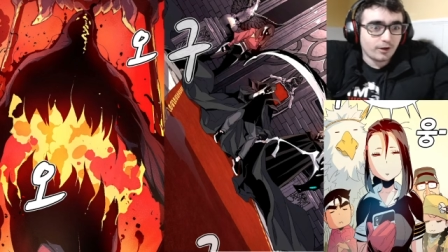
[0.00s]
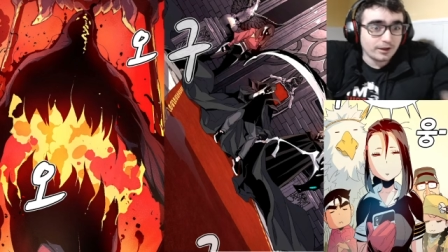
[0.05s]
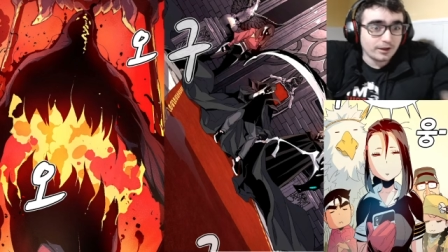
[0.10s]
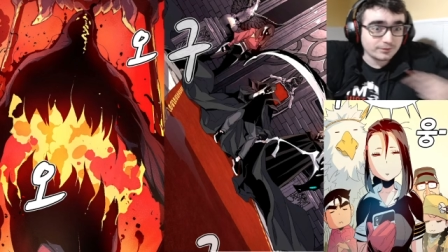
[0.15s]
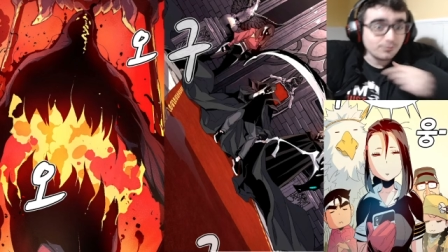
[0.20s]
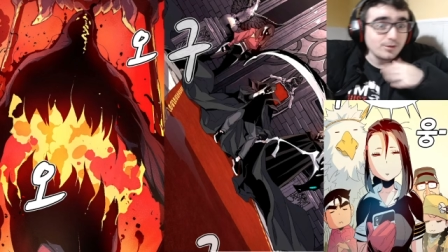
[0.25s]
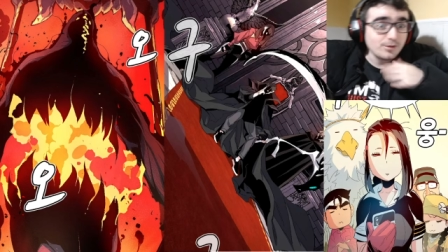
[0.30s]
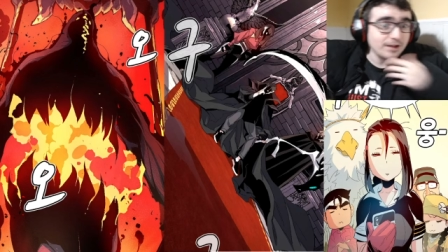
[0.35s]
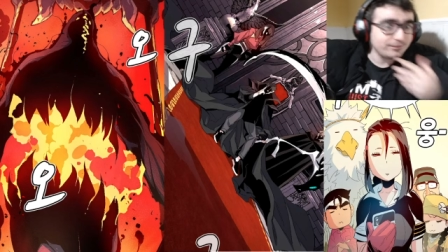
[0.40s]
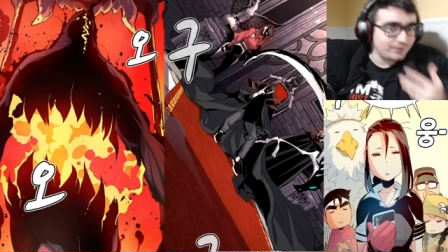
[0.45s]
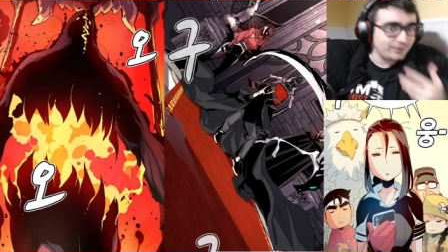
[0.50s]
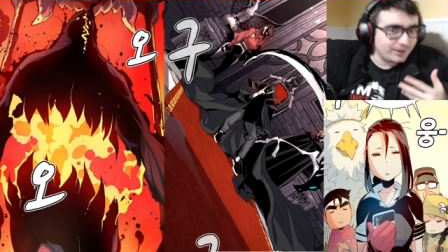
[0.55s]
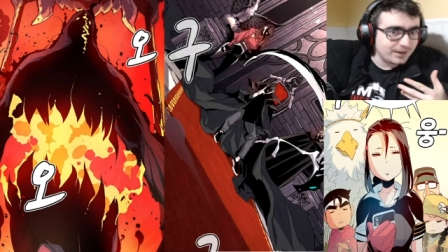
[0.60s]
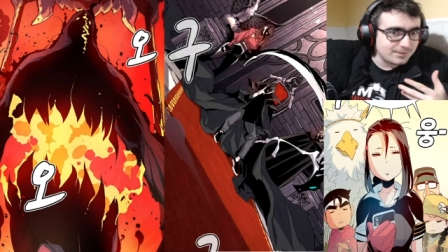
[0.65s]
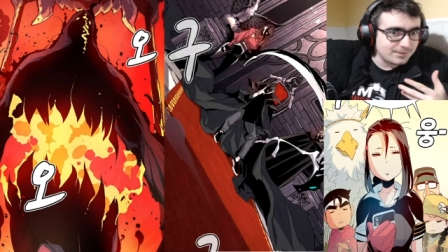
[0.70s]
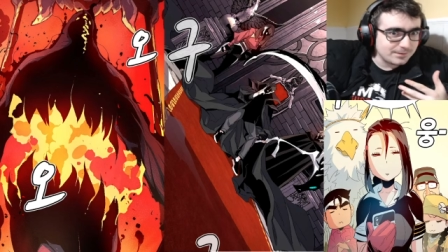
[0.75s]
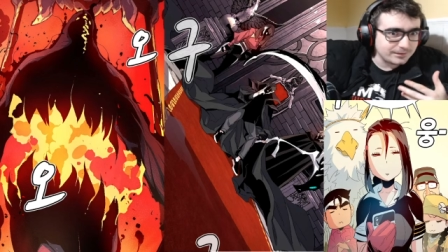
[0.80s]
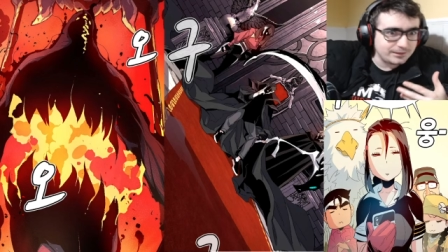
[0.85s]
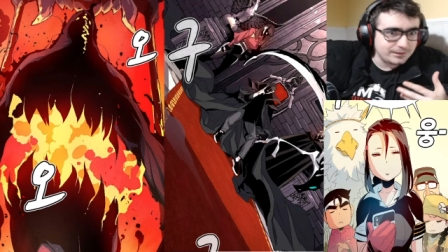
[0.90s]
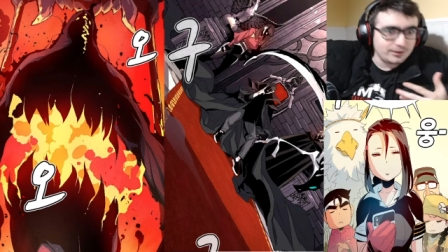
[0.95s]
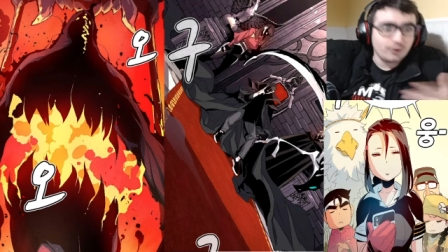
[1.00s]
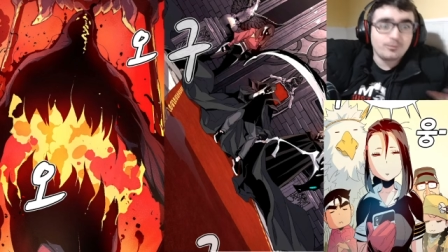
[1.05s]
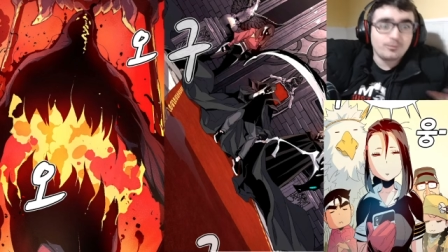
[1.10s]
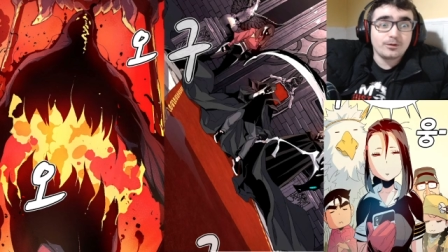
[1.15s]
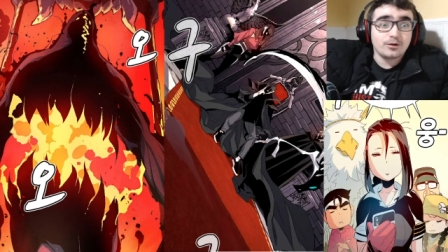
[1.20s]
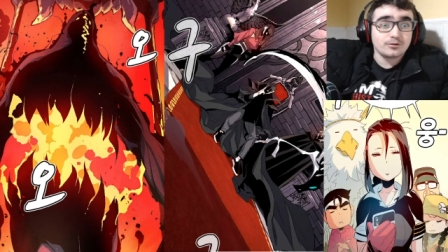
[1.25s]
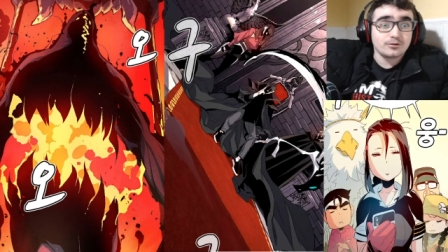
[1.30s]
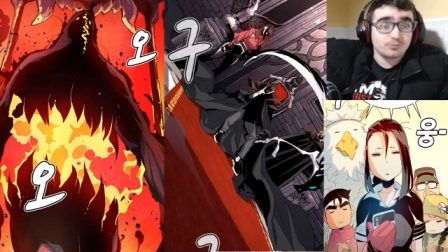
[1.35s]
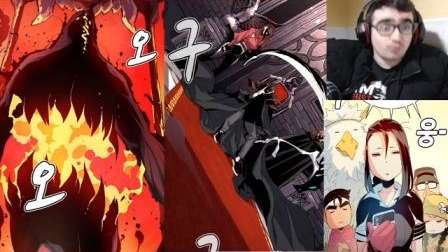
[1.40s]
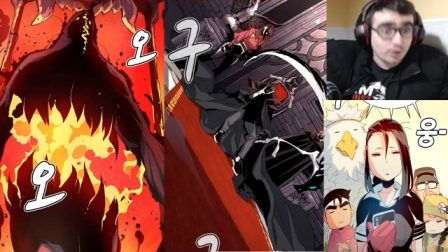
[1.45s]
Es muy anticlimático,
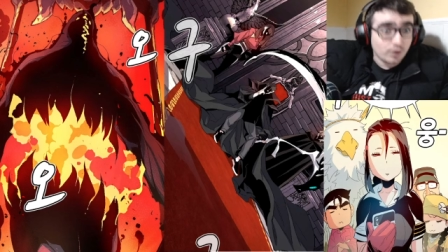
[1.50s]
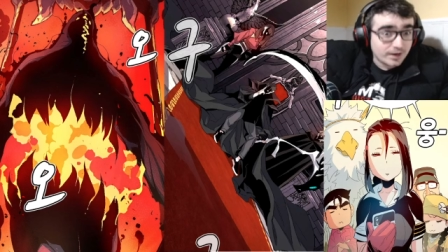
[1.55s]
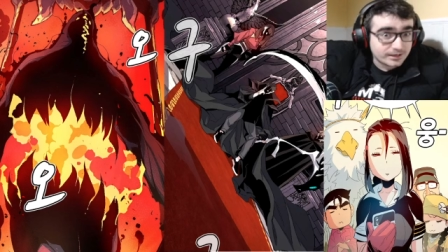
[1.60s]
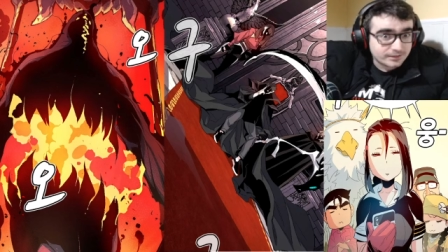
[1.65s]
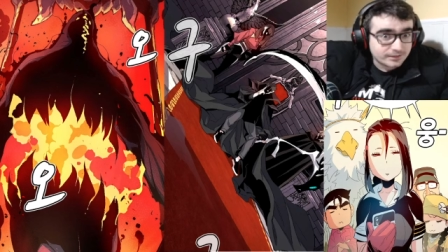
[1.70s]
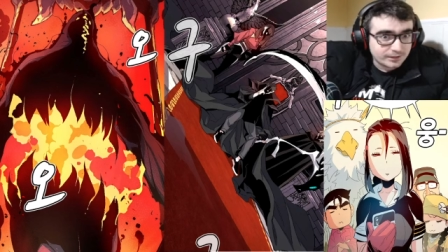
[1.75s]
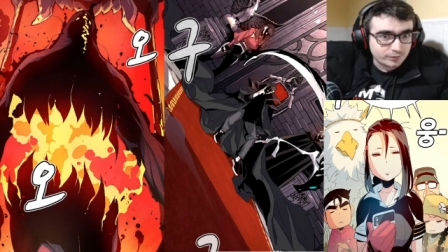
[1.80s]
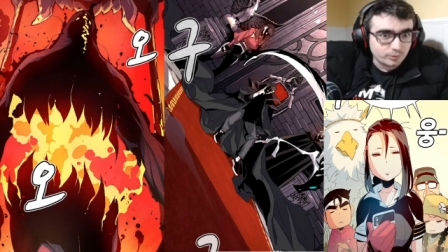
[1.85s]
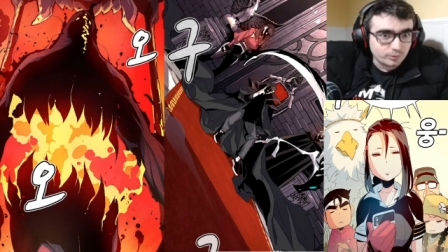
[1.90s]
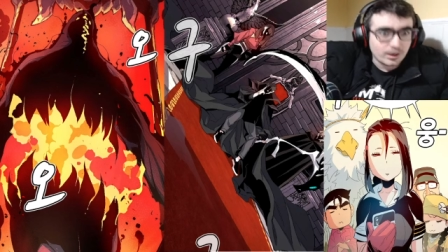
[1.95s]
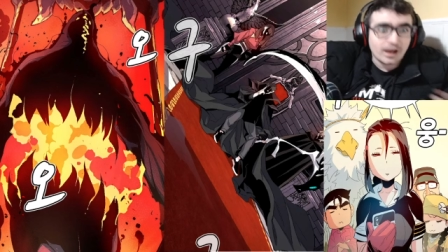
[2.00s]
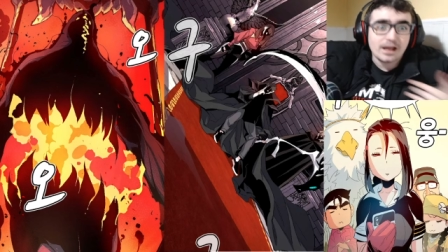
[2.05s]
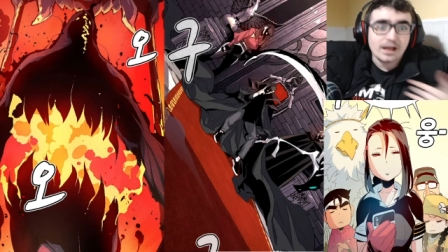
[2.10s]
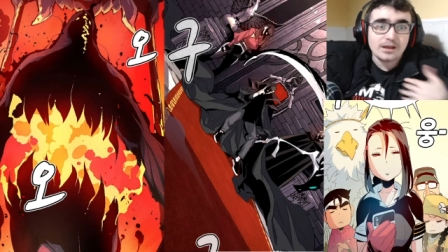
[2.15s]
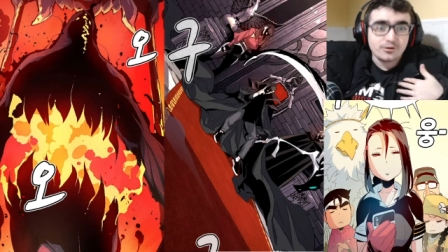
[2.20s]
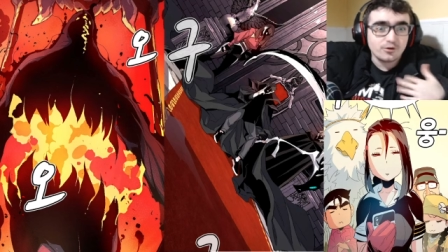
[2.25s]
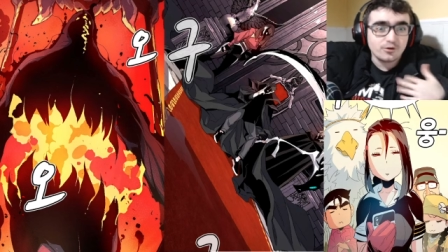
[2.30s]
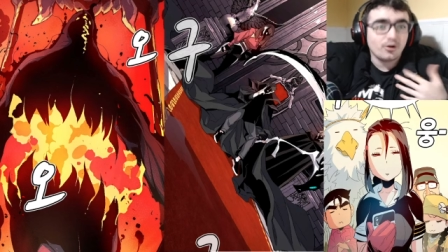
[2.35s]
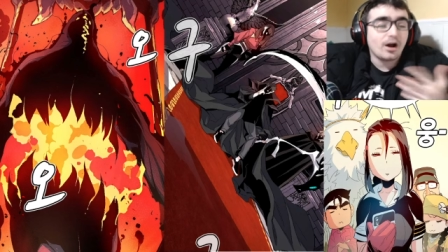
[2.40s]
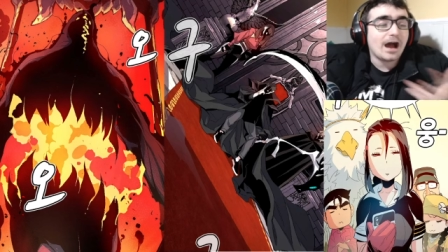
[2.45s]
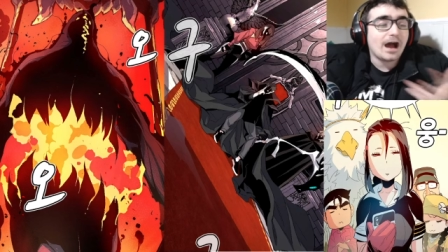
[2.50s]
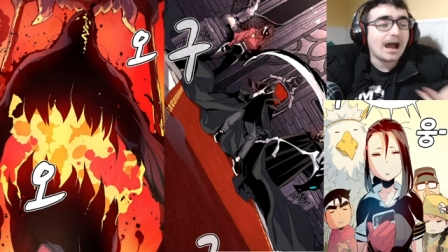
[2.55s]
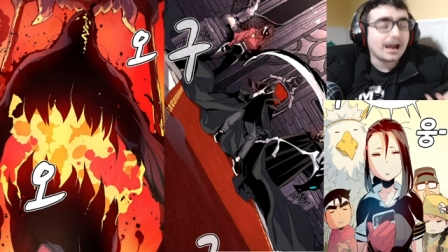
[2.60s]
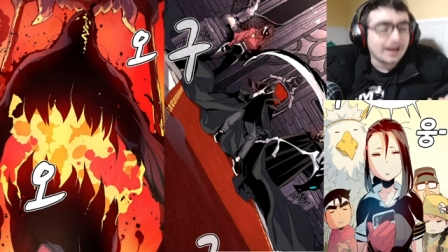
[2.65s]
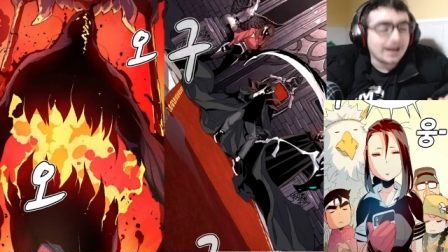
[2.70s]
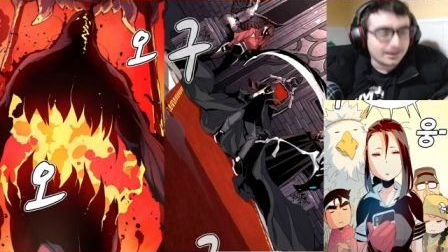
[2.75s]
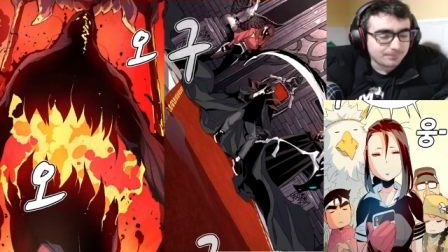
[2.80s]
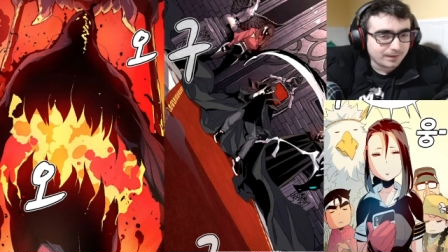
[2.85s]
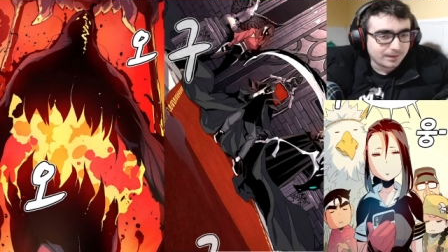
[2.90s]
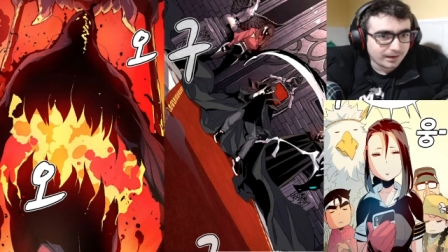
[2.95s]
pero es buena escritura. Y yo
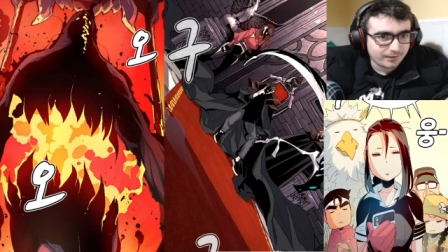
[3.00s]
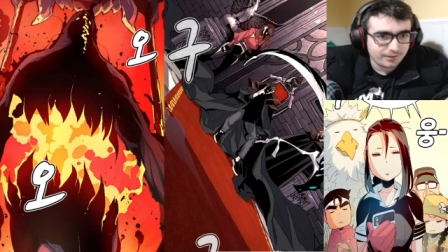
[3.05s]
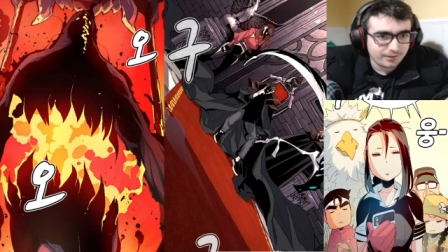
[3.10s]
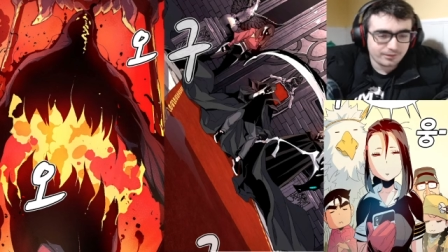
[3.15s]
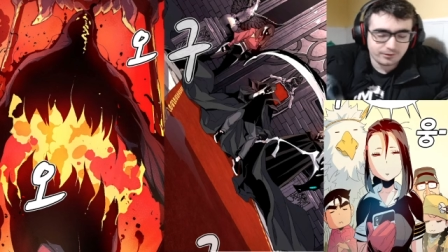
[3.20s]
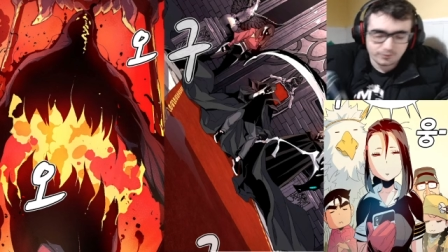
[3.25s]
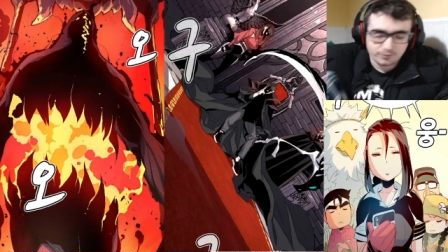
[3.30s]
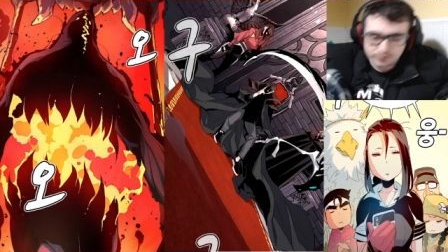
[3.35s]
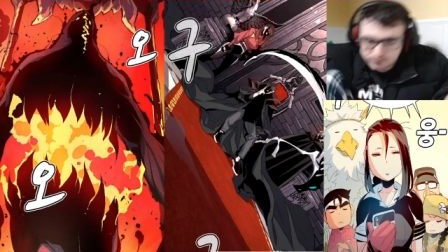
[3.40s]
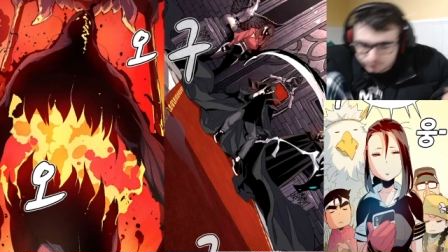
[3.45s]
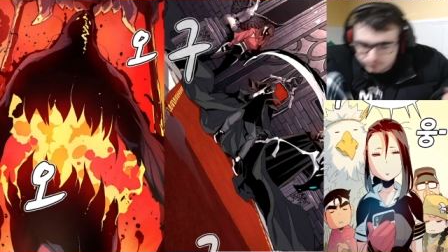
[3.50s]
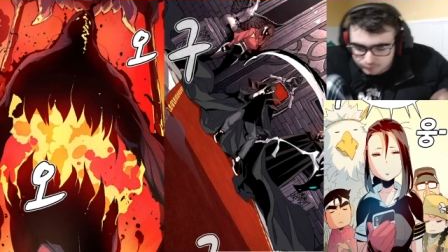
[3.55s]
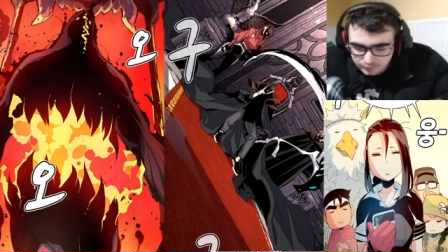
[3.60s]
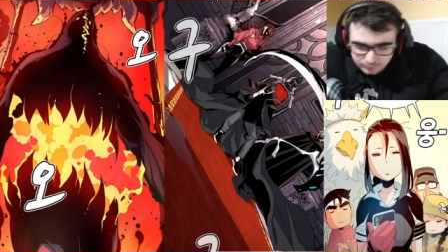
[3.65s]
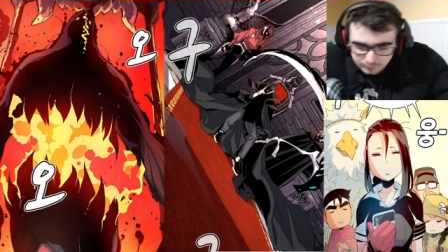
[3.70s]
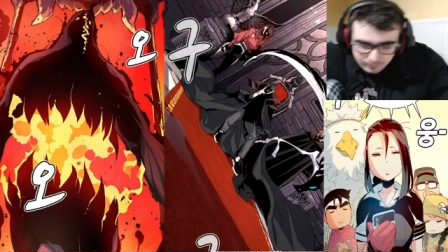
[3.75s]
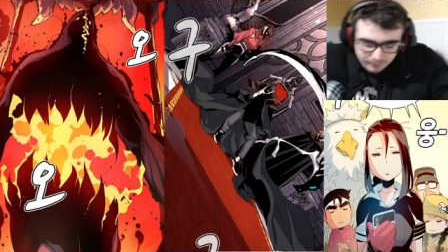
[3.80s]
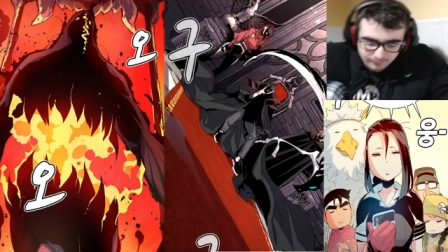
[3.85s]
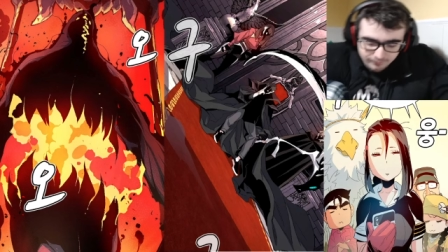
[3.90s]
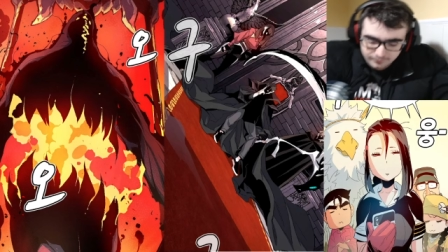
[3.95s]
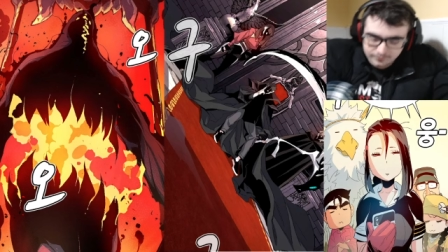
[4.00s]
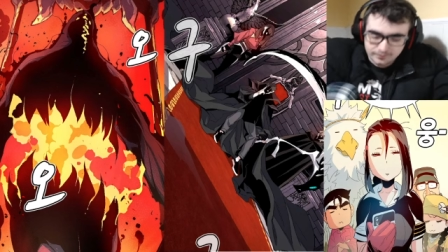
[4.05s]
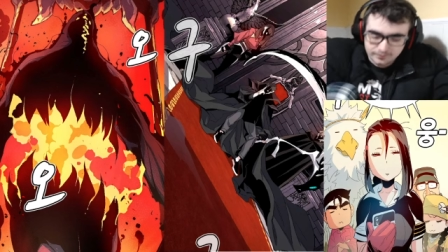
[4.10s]
agradezco eso, ¿vale?